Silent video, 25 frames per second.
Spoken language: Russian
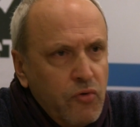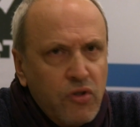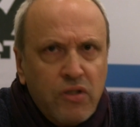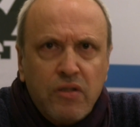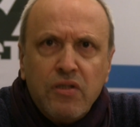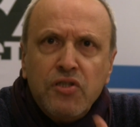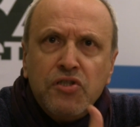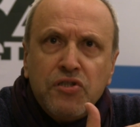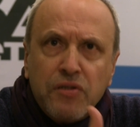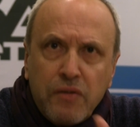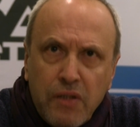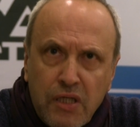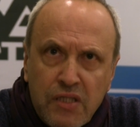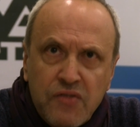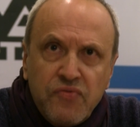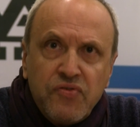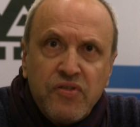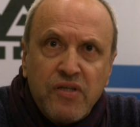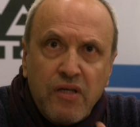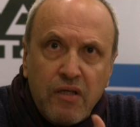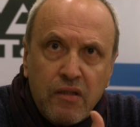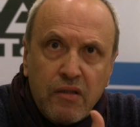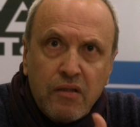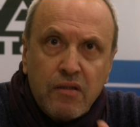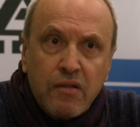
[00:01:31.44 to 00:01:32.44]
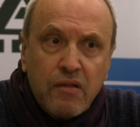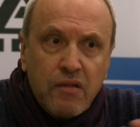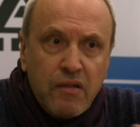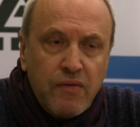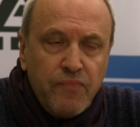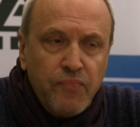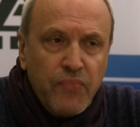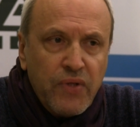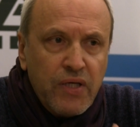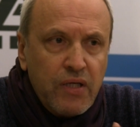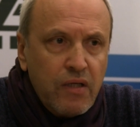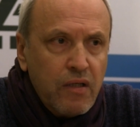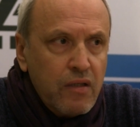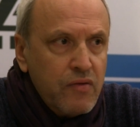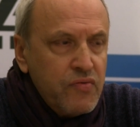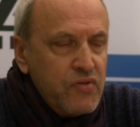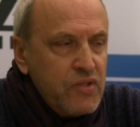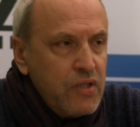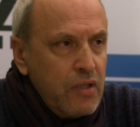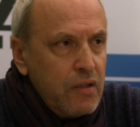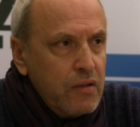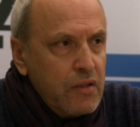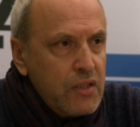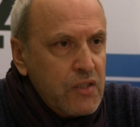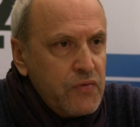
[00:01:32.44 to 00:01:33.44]
И вот началась вся эта, э,
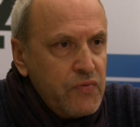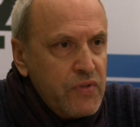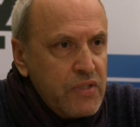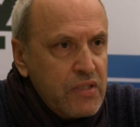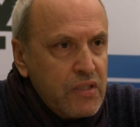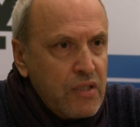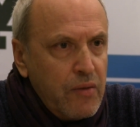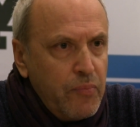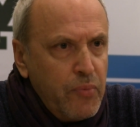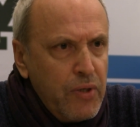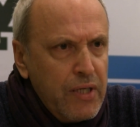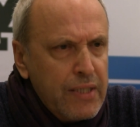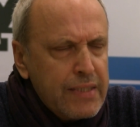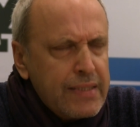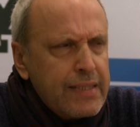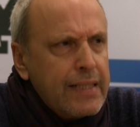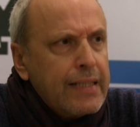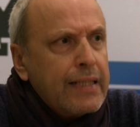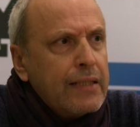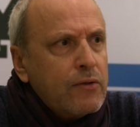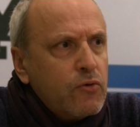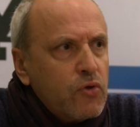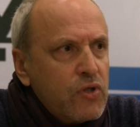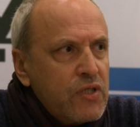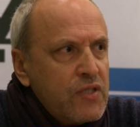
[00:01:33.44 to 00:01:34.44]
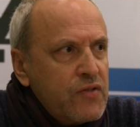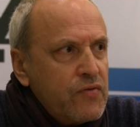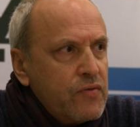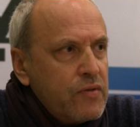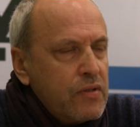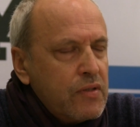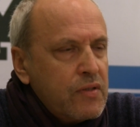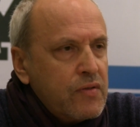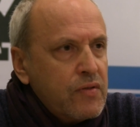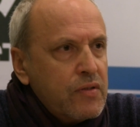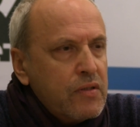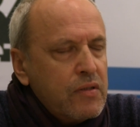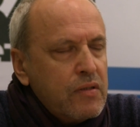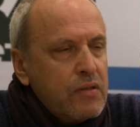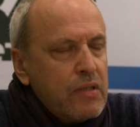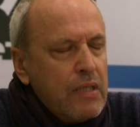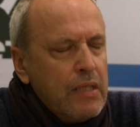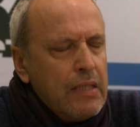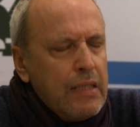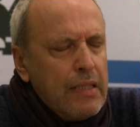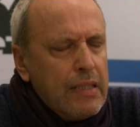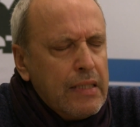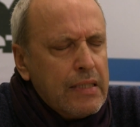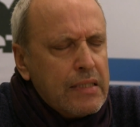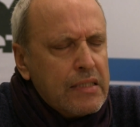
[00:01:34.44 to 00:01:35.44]
вся эта свистопляска, которая
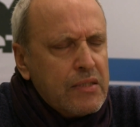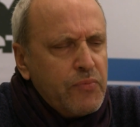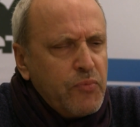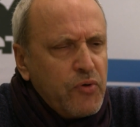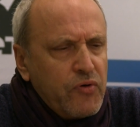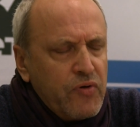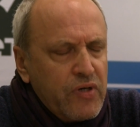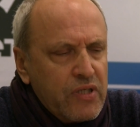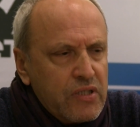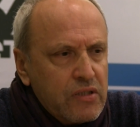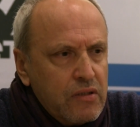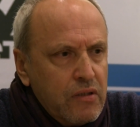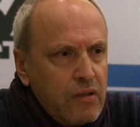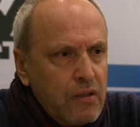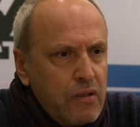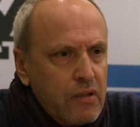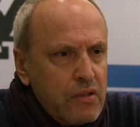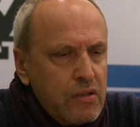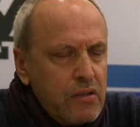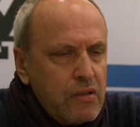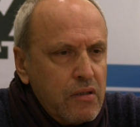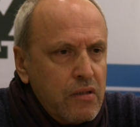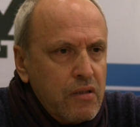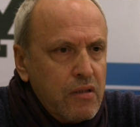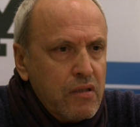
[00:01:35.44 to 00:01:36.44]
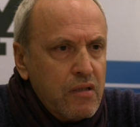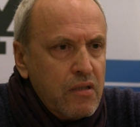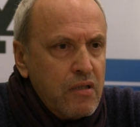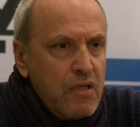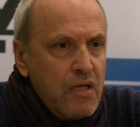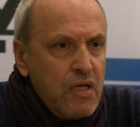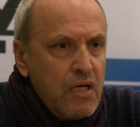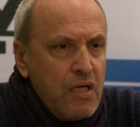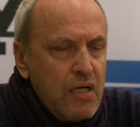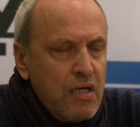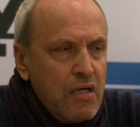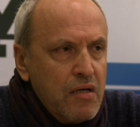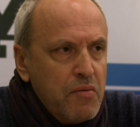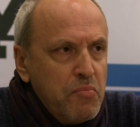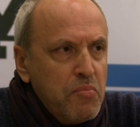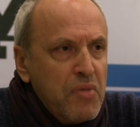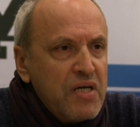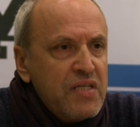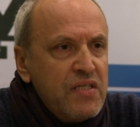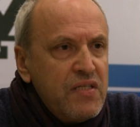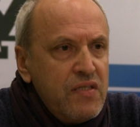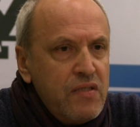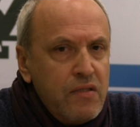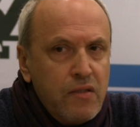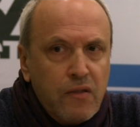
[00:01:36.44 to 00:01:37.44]
сопровождалась
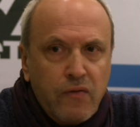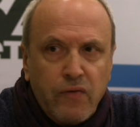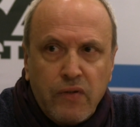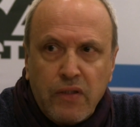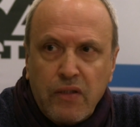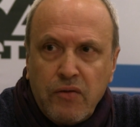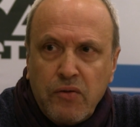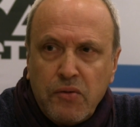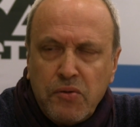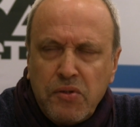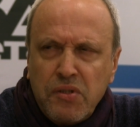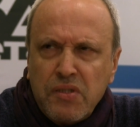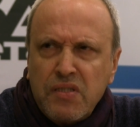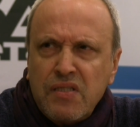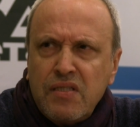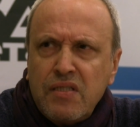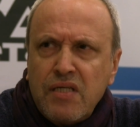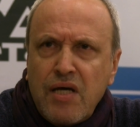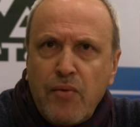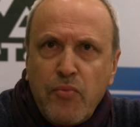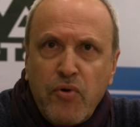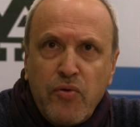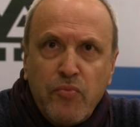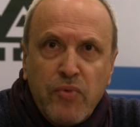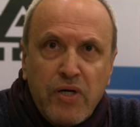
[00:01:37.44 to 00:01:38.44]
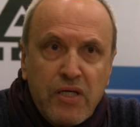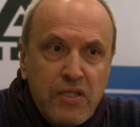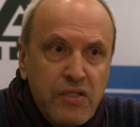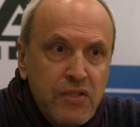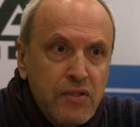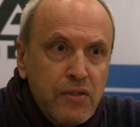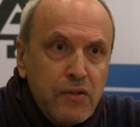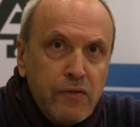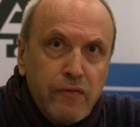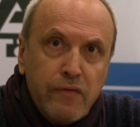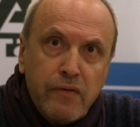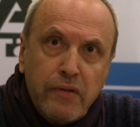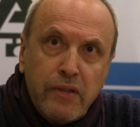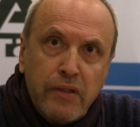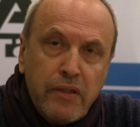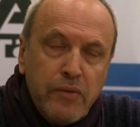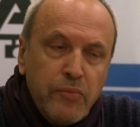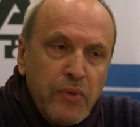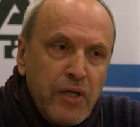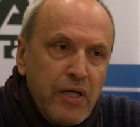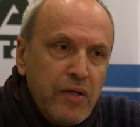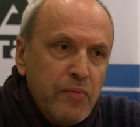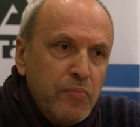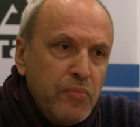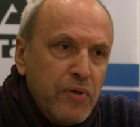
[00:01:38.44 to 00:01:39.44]
массированной, вообще самой массированной на
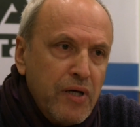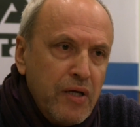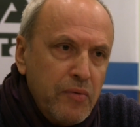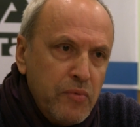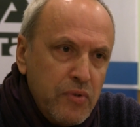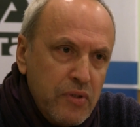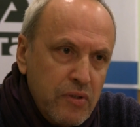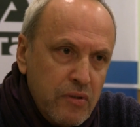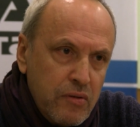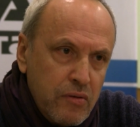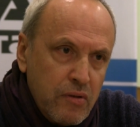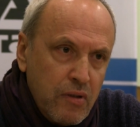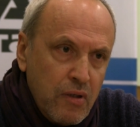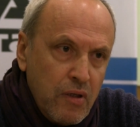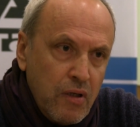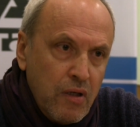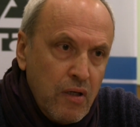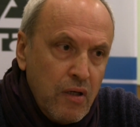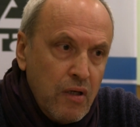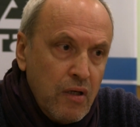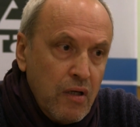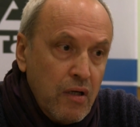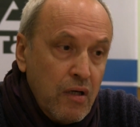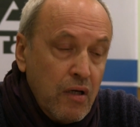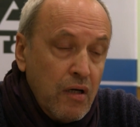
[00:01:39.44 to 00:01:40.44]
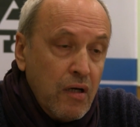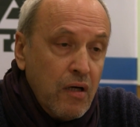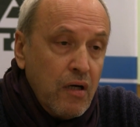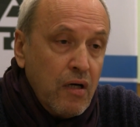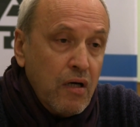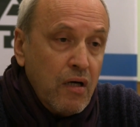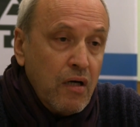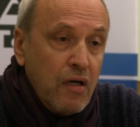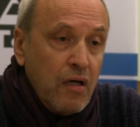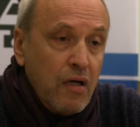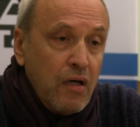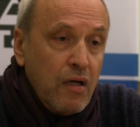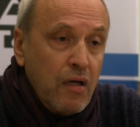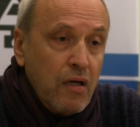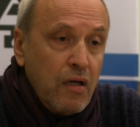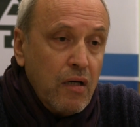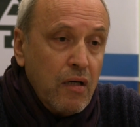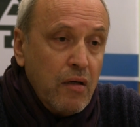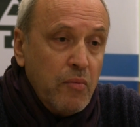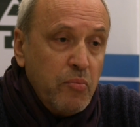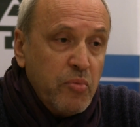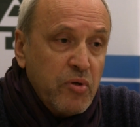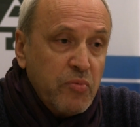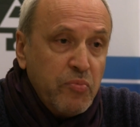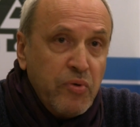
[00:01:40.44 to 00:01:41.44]
моей памяти а,
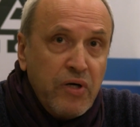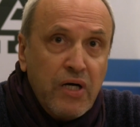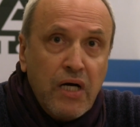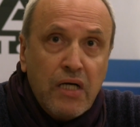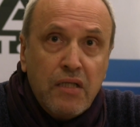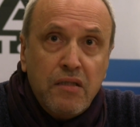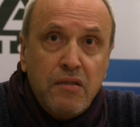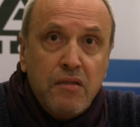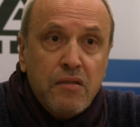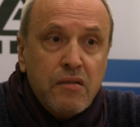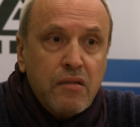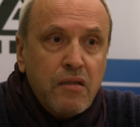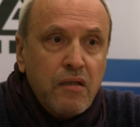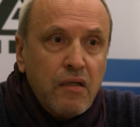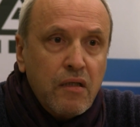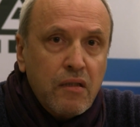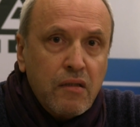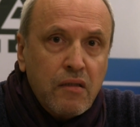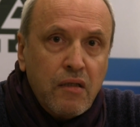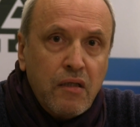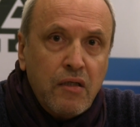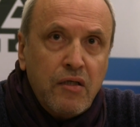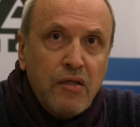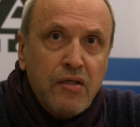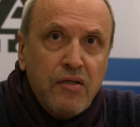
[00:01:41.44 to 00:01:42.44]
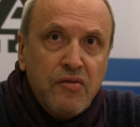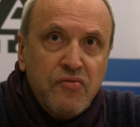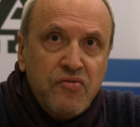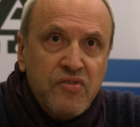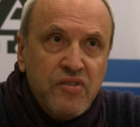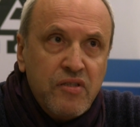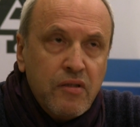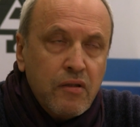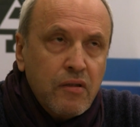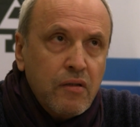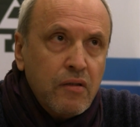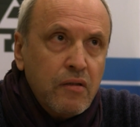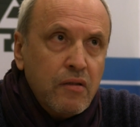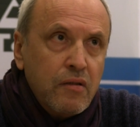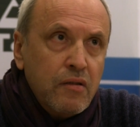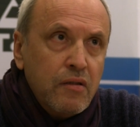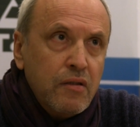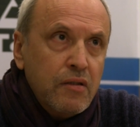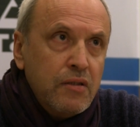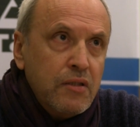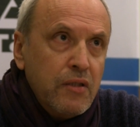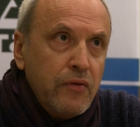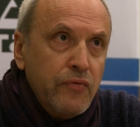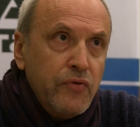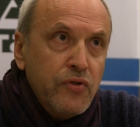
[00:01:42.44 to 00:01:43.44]
а, пропагандистской атакой всех
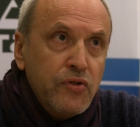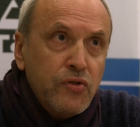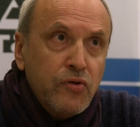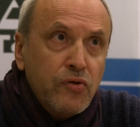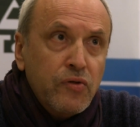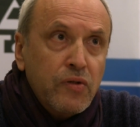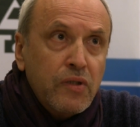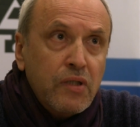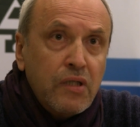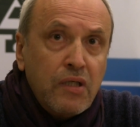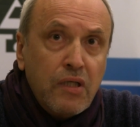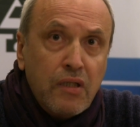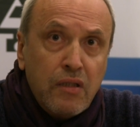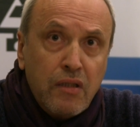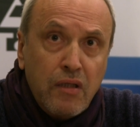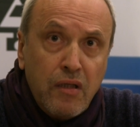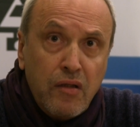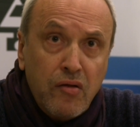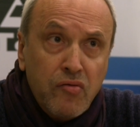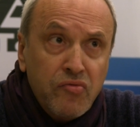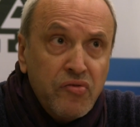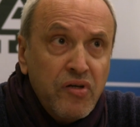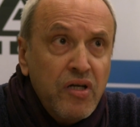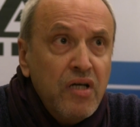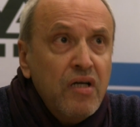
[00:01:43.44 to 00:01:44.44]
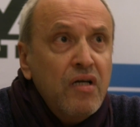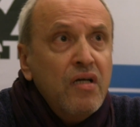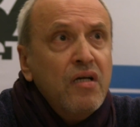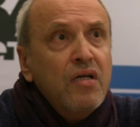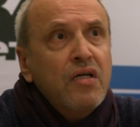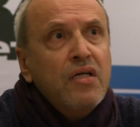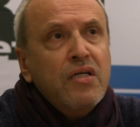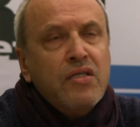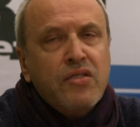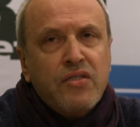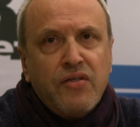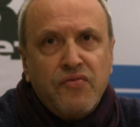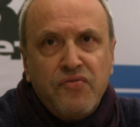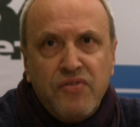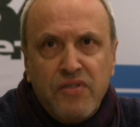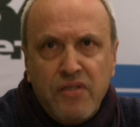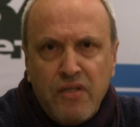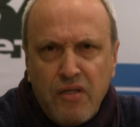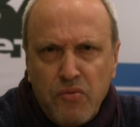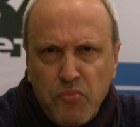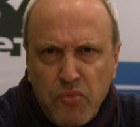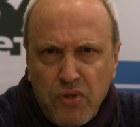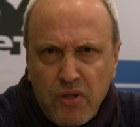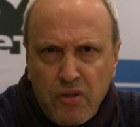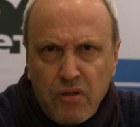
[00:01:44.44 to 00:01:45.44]
телевизионных каналов со
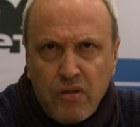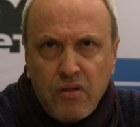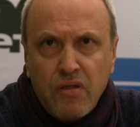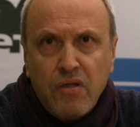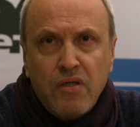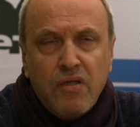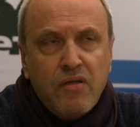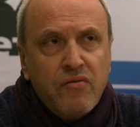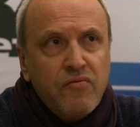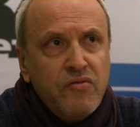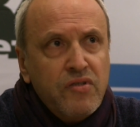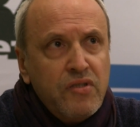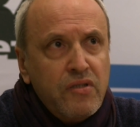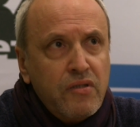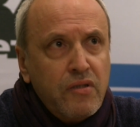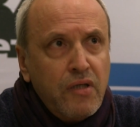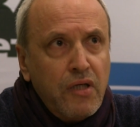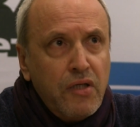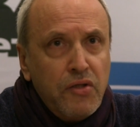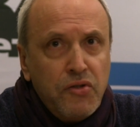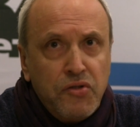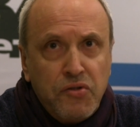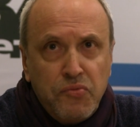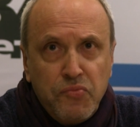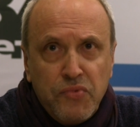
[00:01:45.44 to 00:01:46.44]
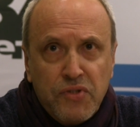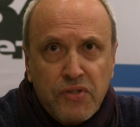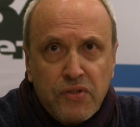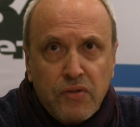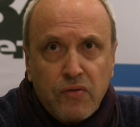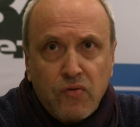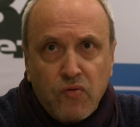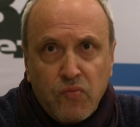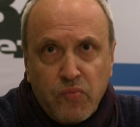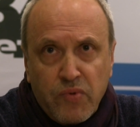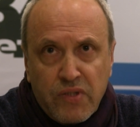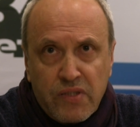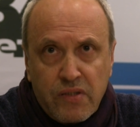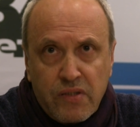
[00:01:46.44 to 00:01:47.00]
всеми вытекающими из этого